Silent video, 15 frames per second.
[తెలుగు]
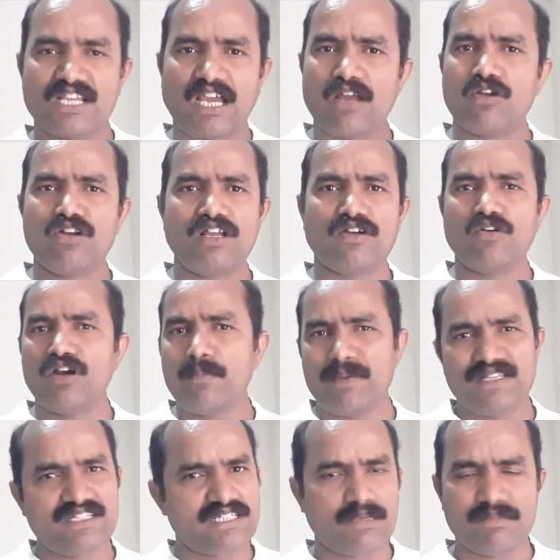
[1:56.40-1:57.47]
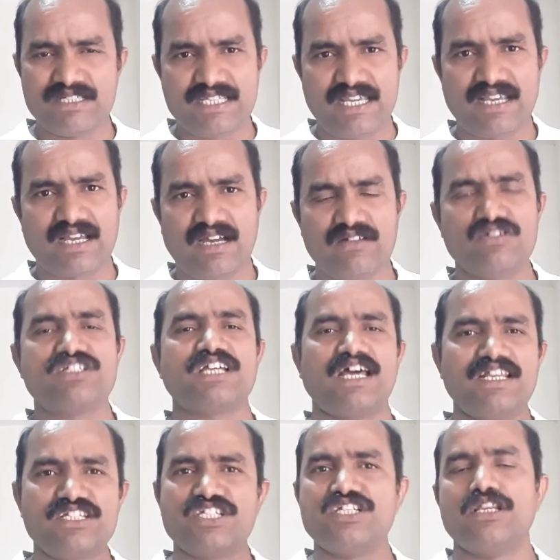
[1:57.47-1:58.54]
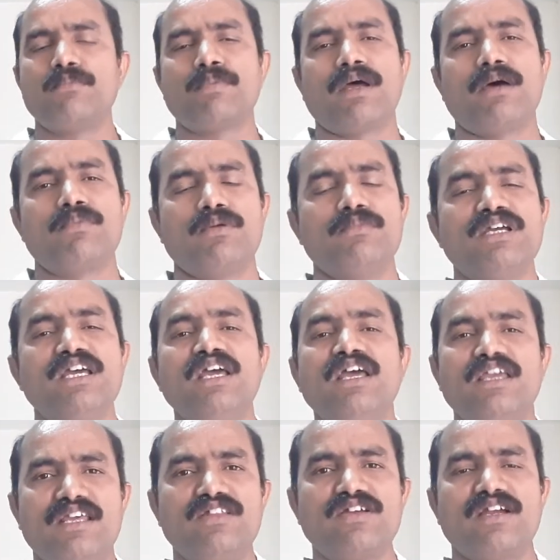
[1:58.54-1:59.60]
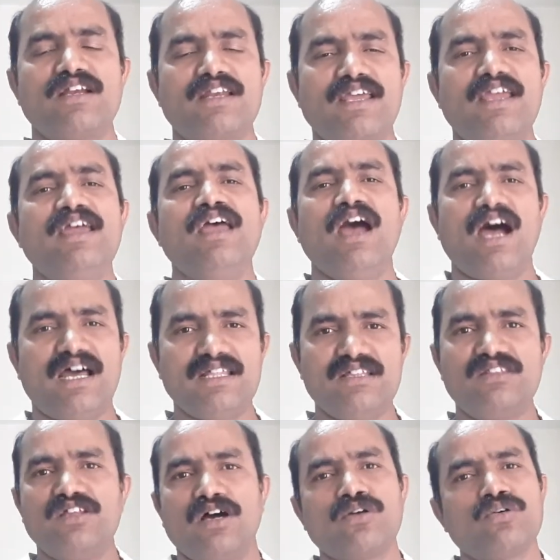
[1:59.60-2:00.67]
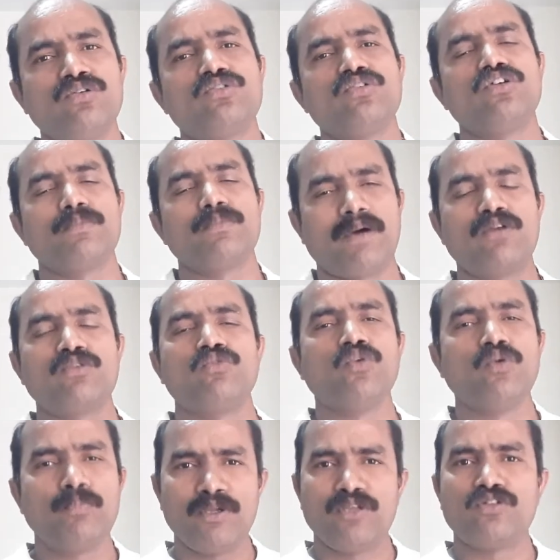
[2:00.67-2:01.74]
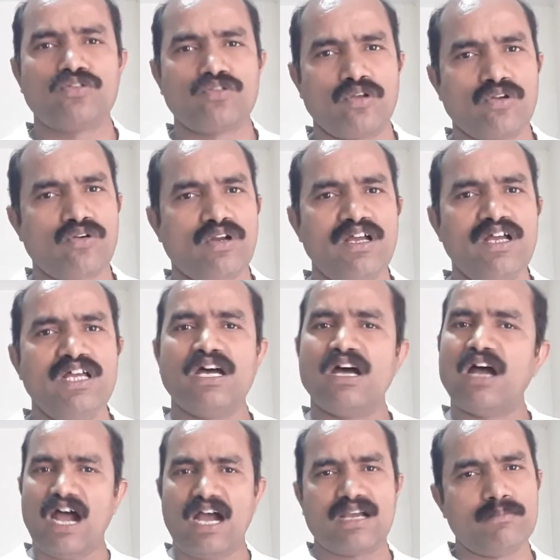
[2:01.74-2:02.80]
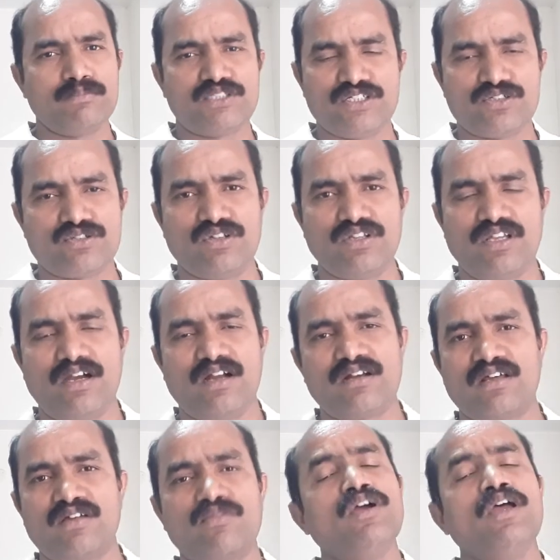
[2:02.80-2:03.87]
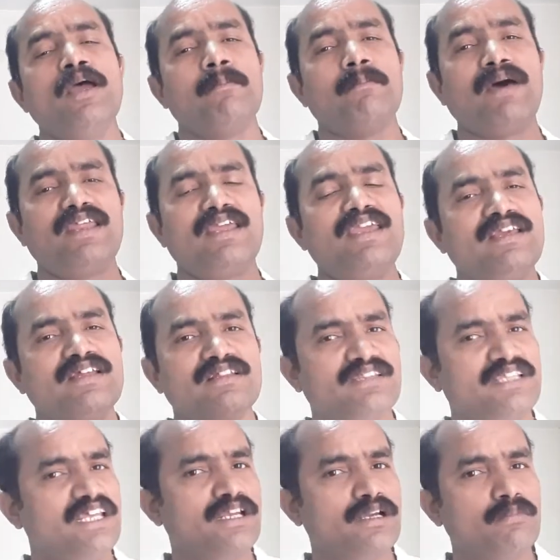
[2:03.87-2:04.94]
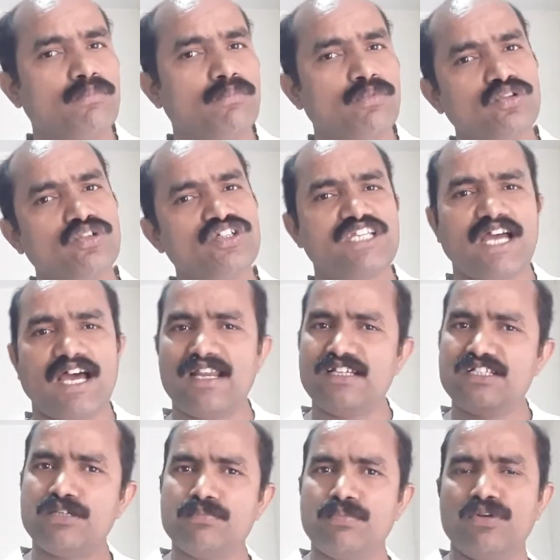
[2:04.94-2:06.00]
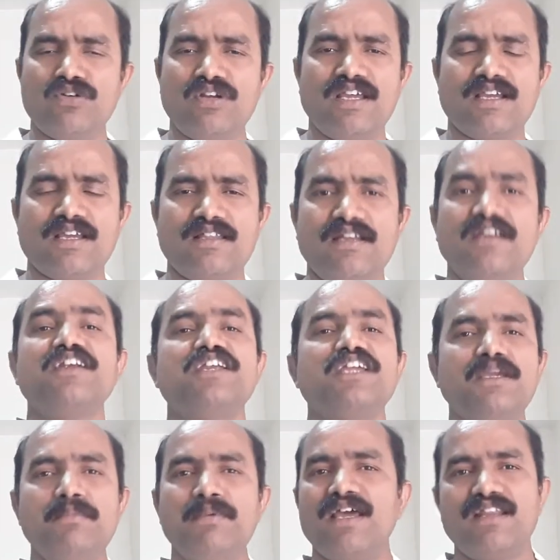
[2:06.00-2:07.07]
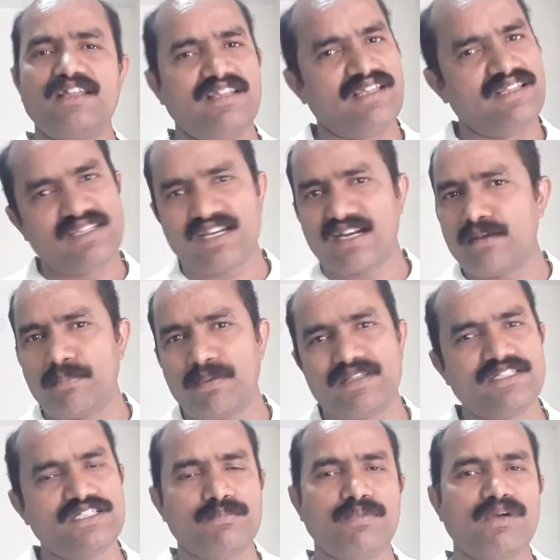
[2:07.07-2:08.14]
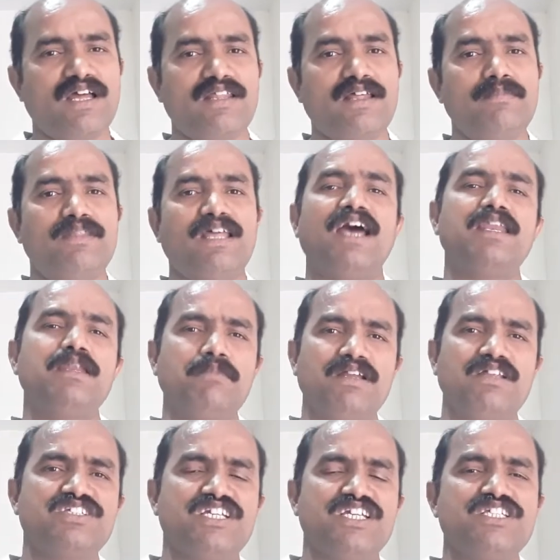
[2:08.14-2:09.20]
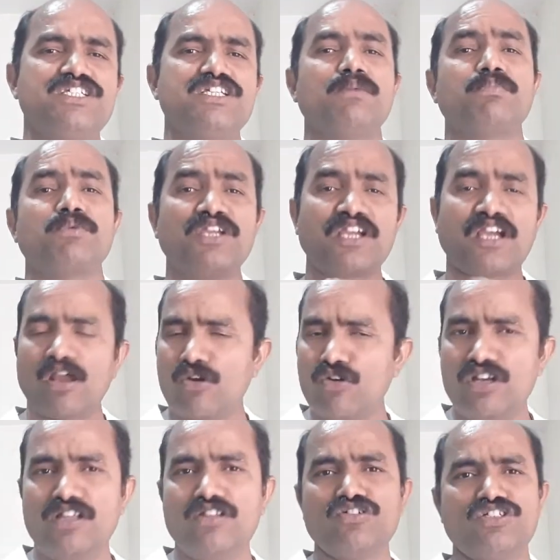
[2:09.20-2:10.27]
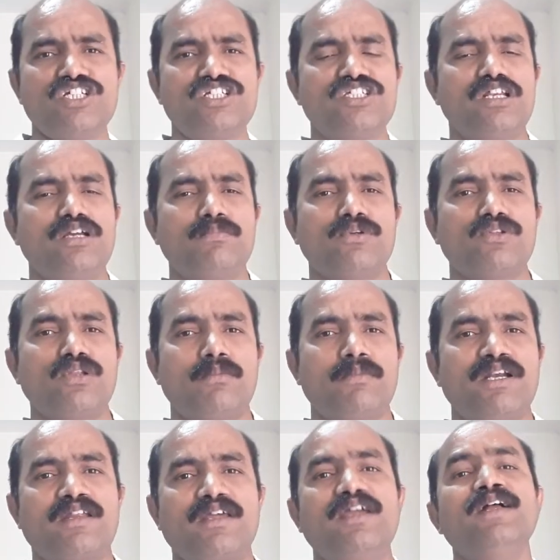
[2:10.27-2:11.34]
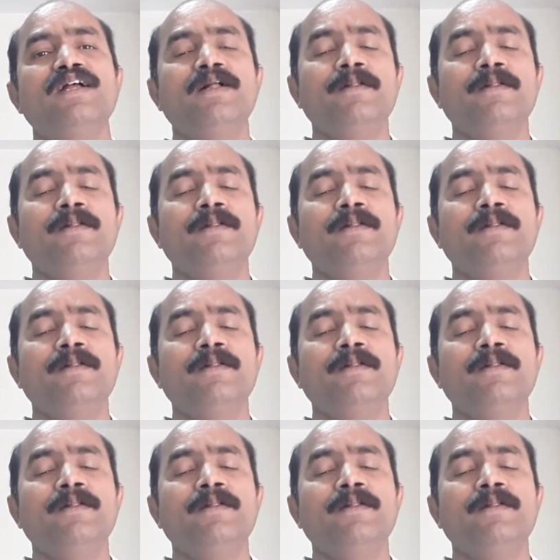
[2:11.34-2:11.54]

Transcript: కరోనా కూడా పెద్ద సమస్య ఏం కాదు చాలా చిన్న ప్రాబ్లం ఎందుకంటే అది దగ్గుతోటి పాటు ఊపిరితిత్తులు కూడా ఆగం చేస్తుంది అంటారు మరి దీనికి ముందు చాలా జబ్బులు ఉన్నాయి కదండి టీబీ అనేది ఇంతకంటే పెద్ద జబ్బు కదా దాన్ని మనం జయించినప్పుడు ఈ కరోనా ఎందుకు జయించలేకపోతున్నామంటే